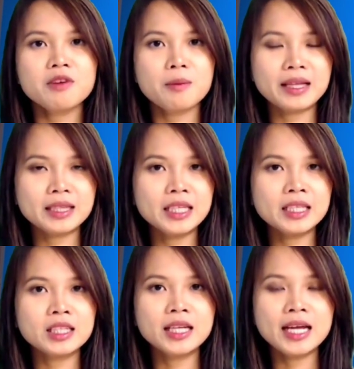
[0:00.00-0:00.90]
Và bản
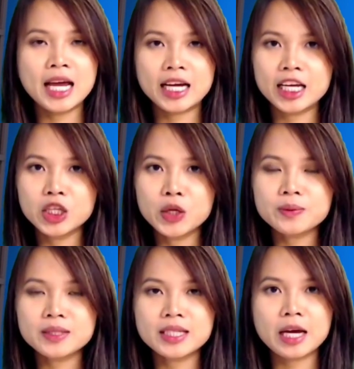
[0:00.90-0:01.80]
tin tới đây là kết thúc.
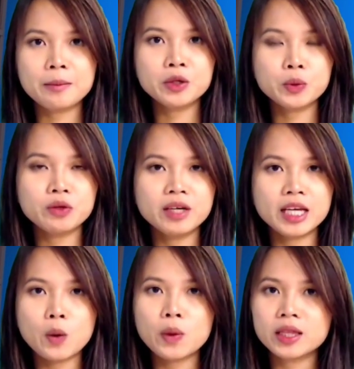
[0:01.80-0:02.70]
Xin cảm ơn quý vị
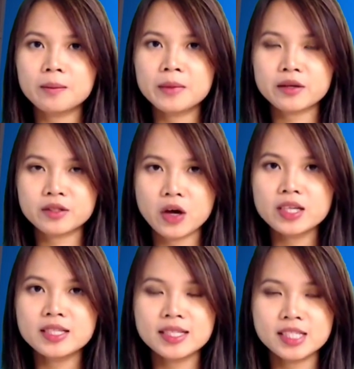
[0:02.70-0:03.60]
đã quan tâm theo
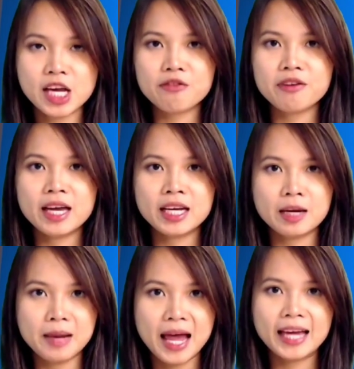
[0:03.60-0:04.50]
dõi. Xin chào và hẹn
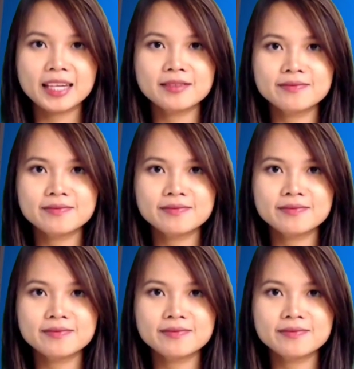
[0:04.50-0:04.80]
gặp lại.